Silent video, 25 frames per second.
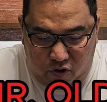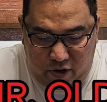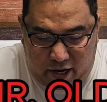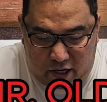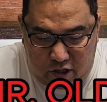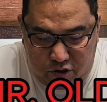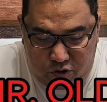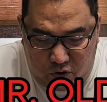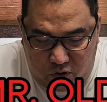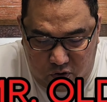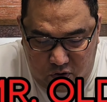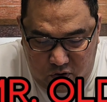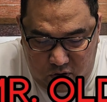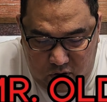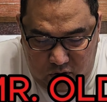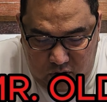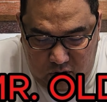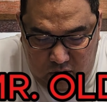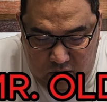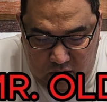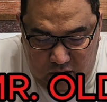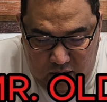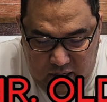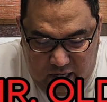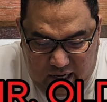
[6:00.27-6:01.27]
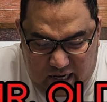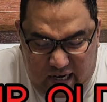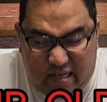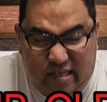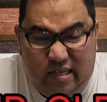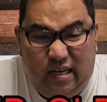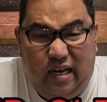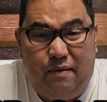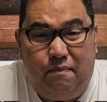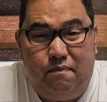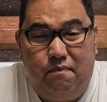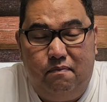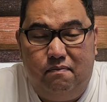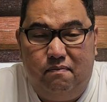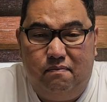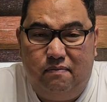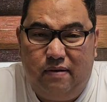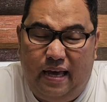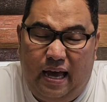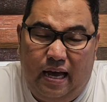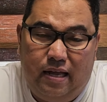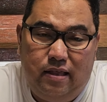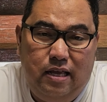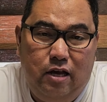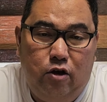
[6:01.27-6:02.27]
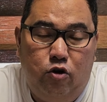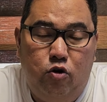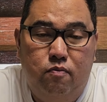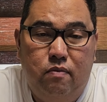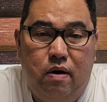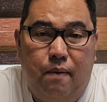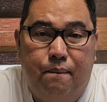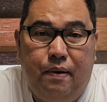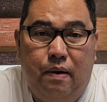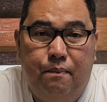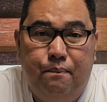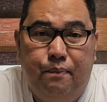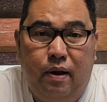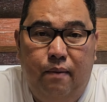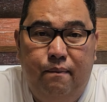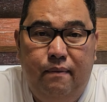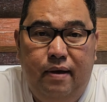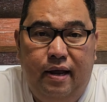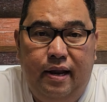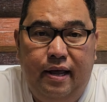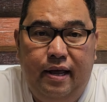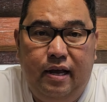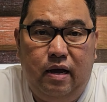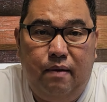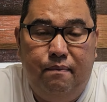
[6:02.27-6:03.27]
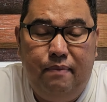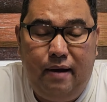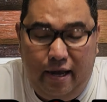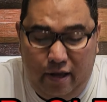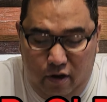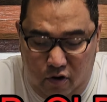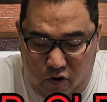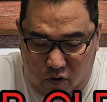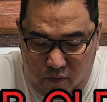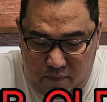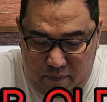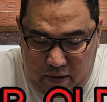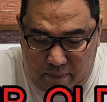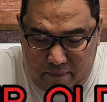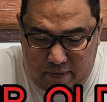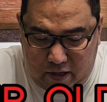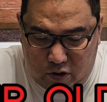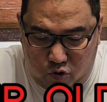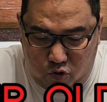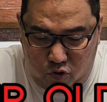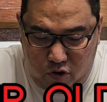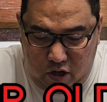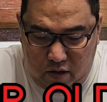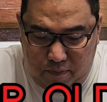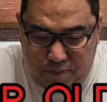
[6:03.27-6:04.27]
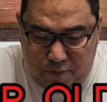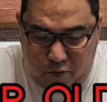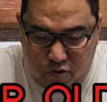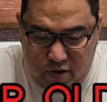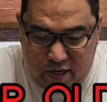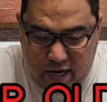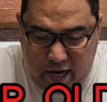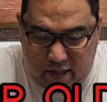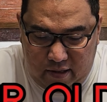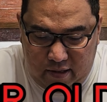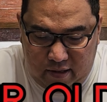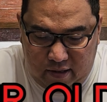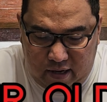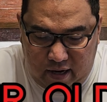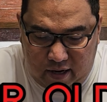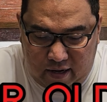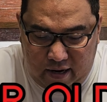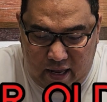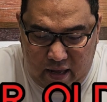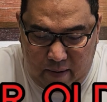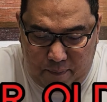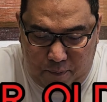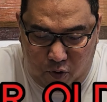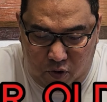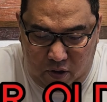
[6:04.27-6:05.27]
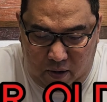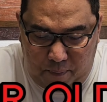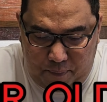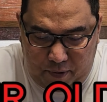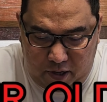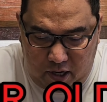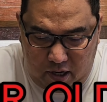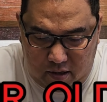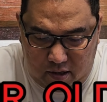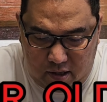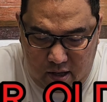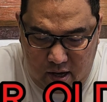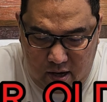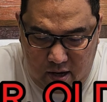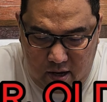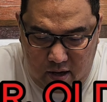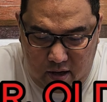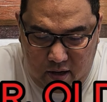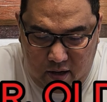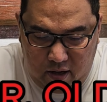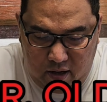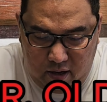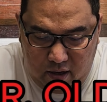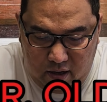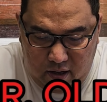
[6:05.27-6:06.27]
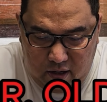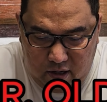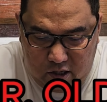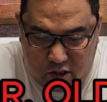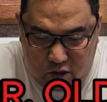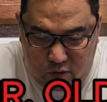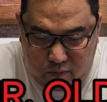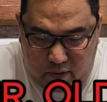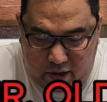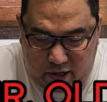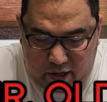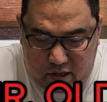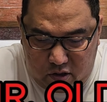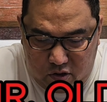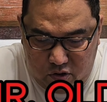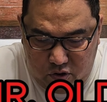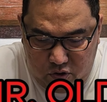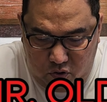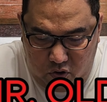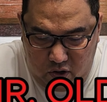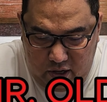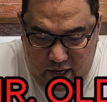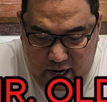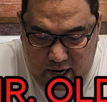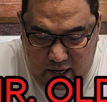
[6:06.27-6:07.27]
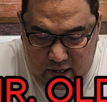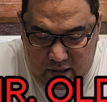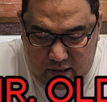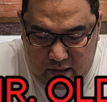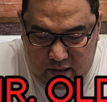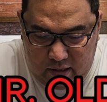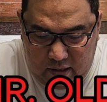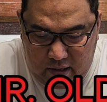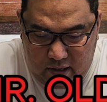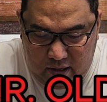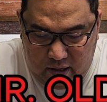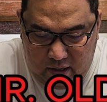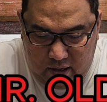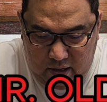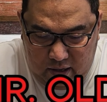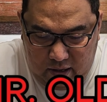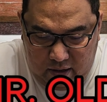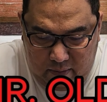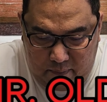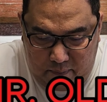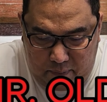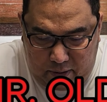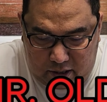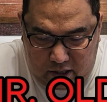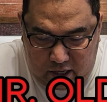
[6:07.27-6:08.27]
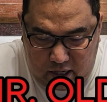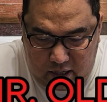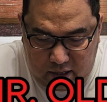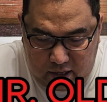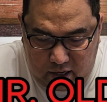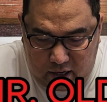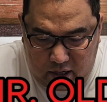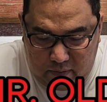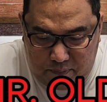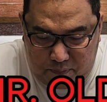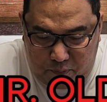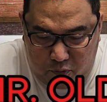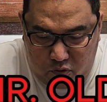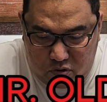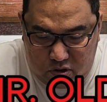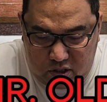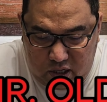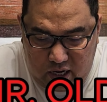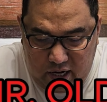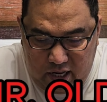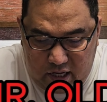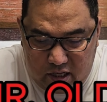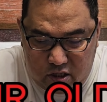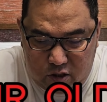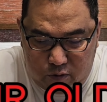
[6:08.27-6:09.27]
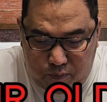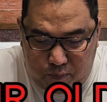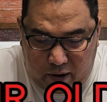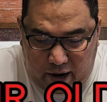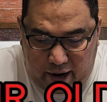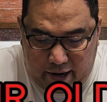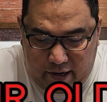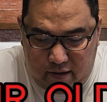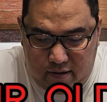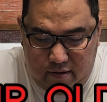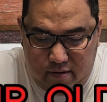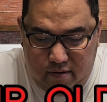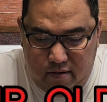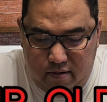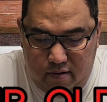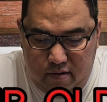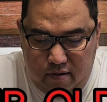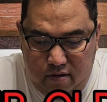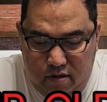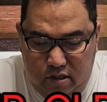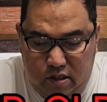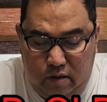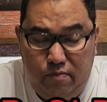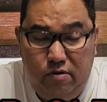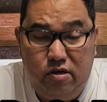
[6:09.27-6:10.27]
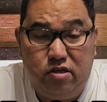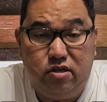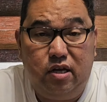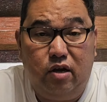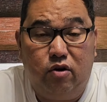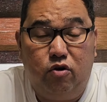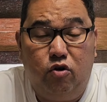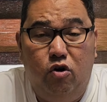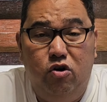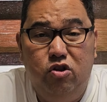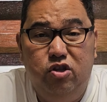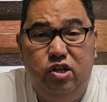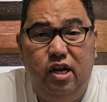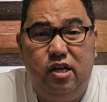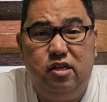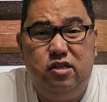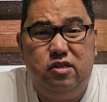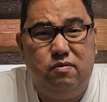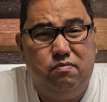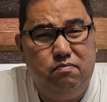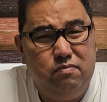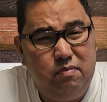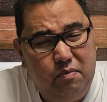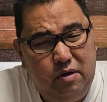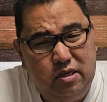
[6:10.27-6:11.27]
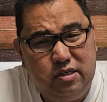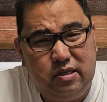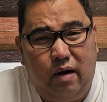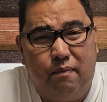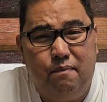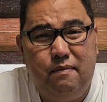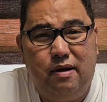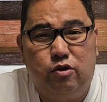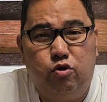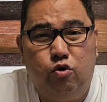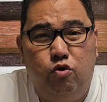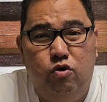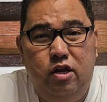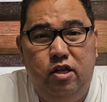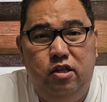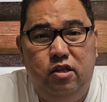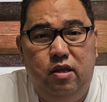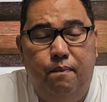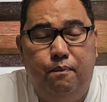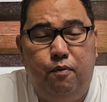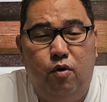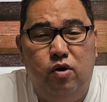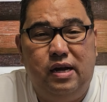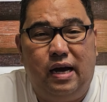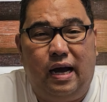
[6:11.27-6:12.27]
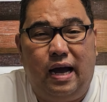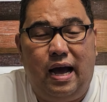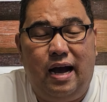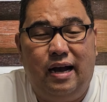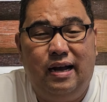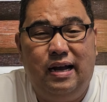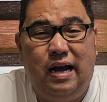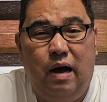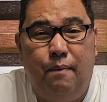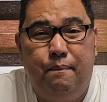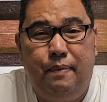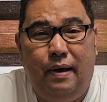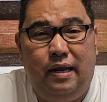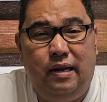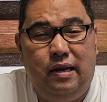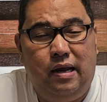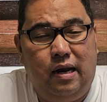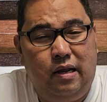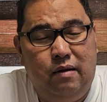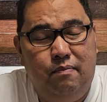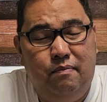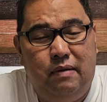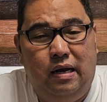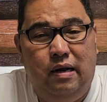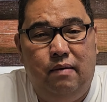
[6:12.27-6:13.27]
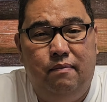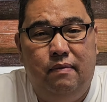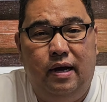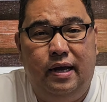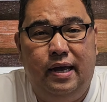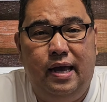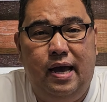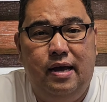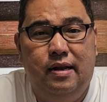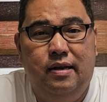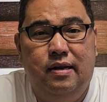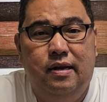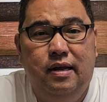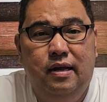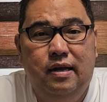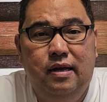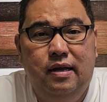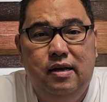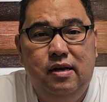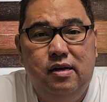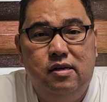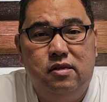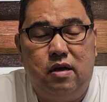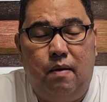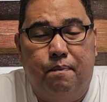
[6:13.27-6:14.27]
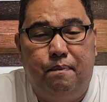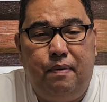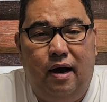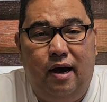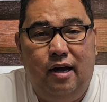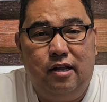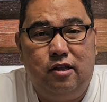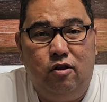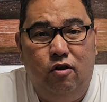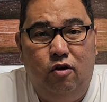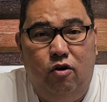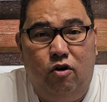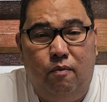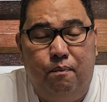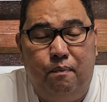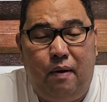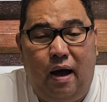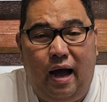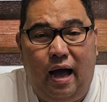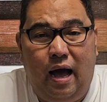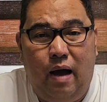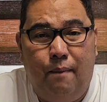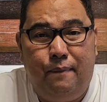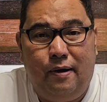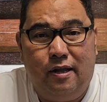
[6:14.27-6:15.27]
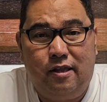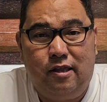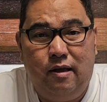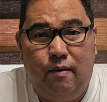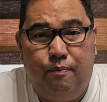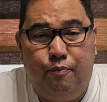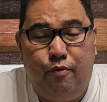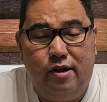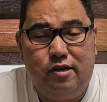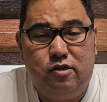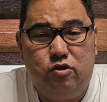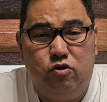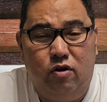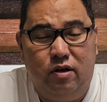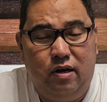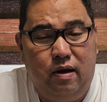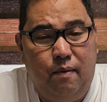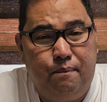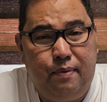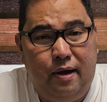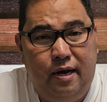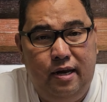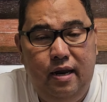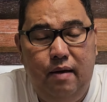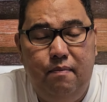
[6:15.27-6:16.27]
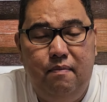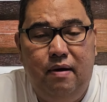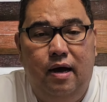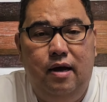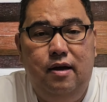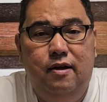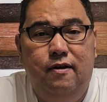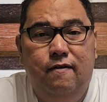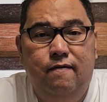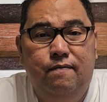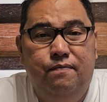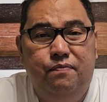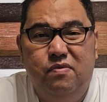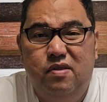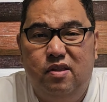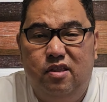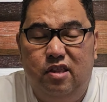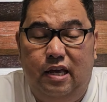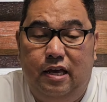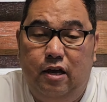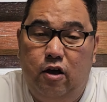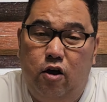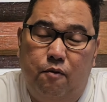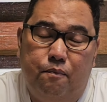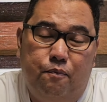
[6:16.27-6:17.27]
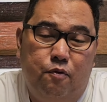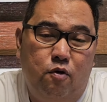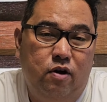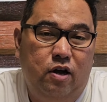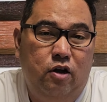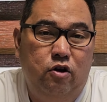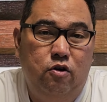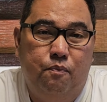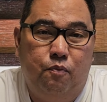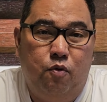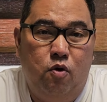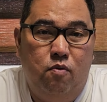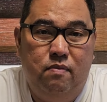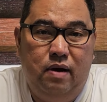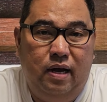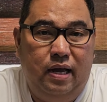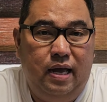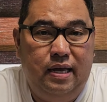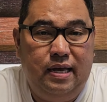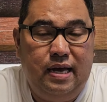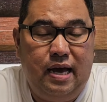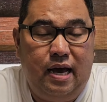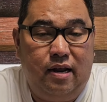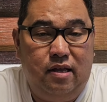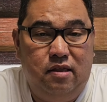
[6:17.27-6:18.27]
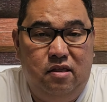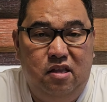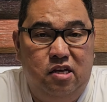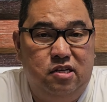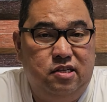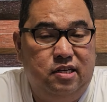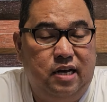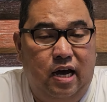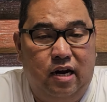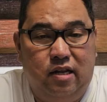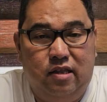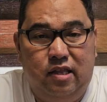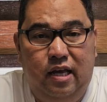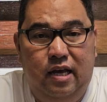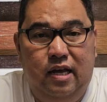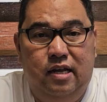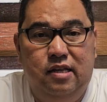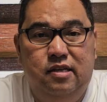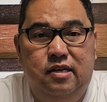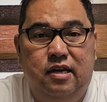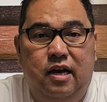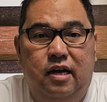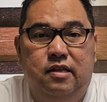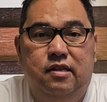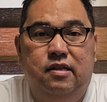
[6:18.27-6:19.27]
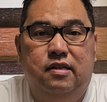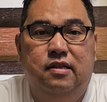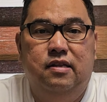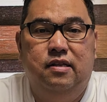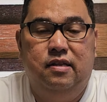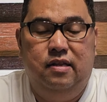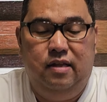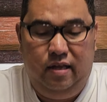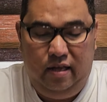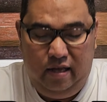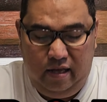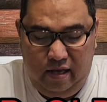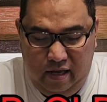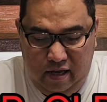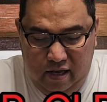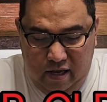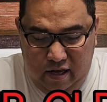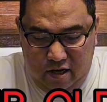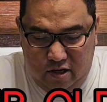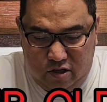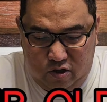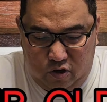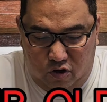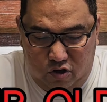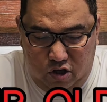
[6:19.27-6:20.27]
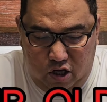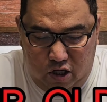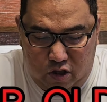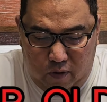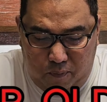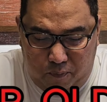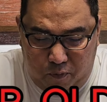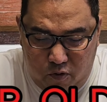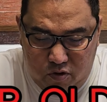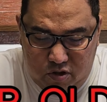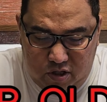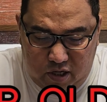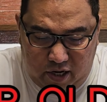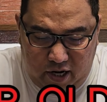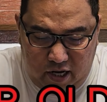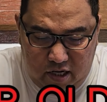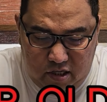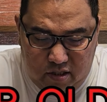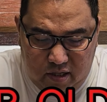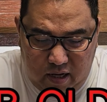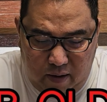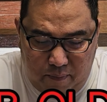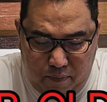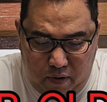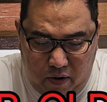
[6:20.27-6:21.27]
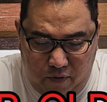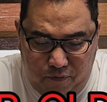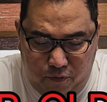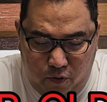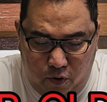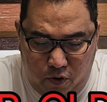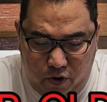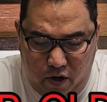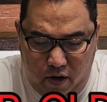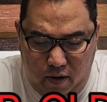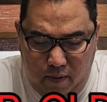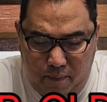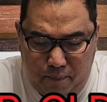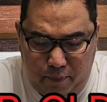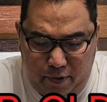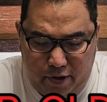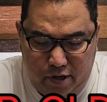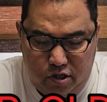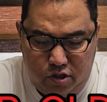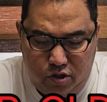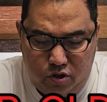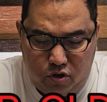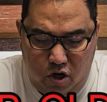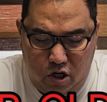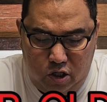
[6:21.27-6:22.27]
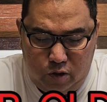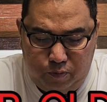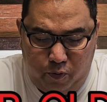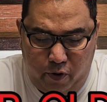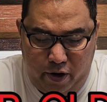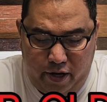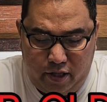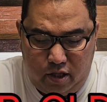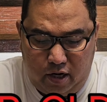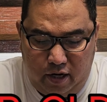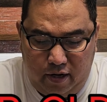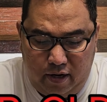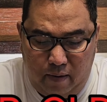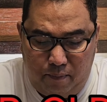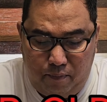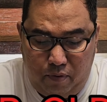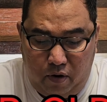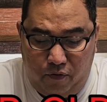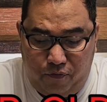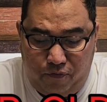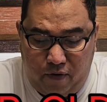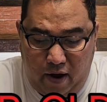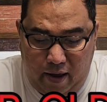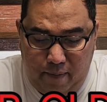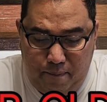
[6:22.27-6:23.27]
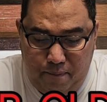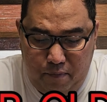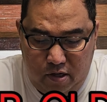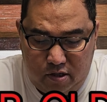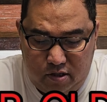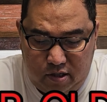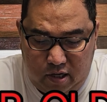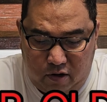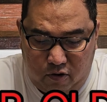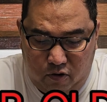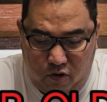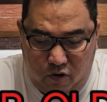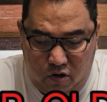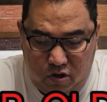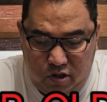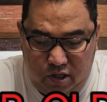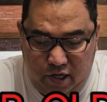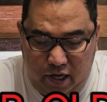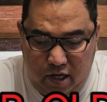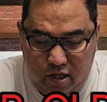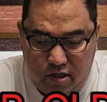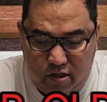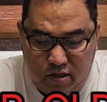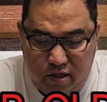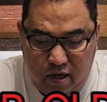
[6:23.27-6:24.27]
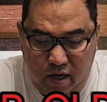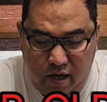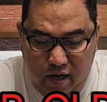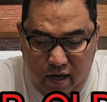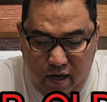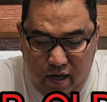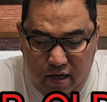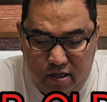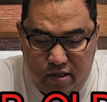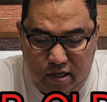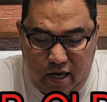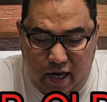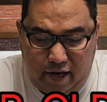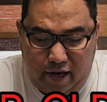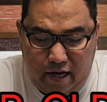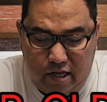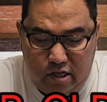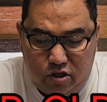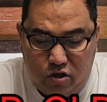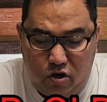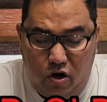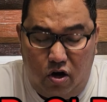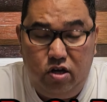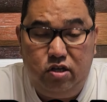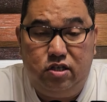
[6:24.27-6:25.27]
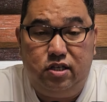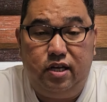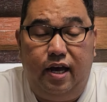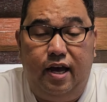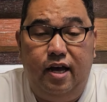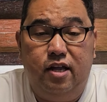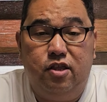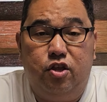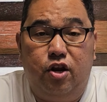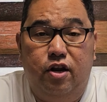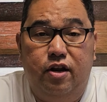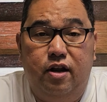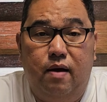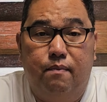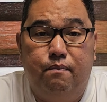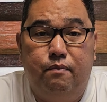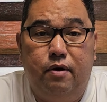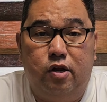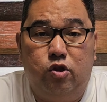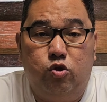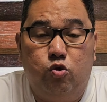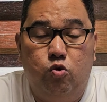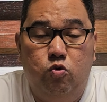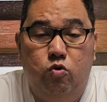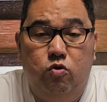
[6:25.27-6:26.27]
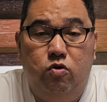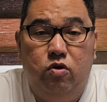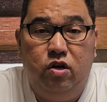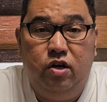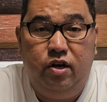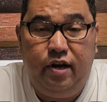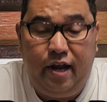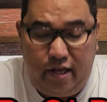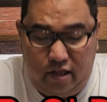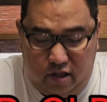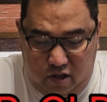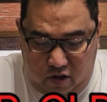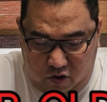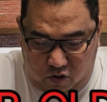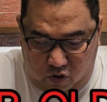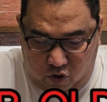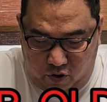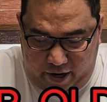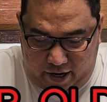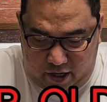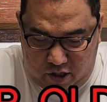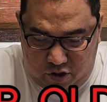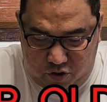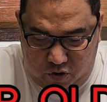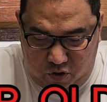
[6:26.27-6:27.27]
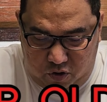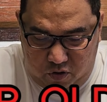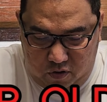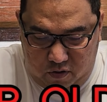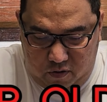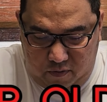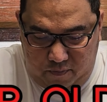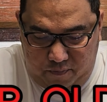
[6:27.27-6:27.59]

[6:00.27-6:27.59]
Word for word: Connection. Kasi, kaya hindi ko mapampremera yung kabayo ko. May matulin po dyan. Kagaya po ni Pretty, Smart Julian, pati na rin po si Lynch Pride. Si Mr. Aldrich, isang matulin din po, nakaagapay na rin malamang yan. Sa pangatlo o pang-apat na pwesto hanggang panlima, tingin ko po ganun po mangyayari discard yan dyan. So dito po sa race number 4, first choice po entry number 5, Mr. Aldrich. Second choice, entry number 2, Great Connection.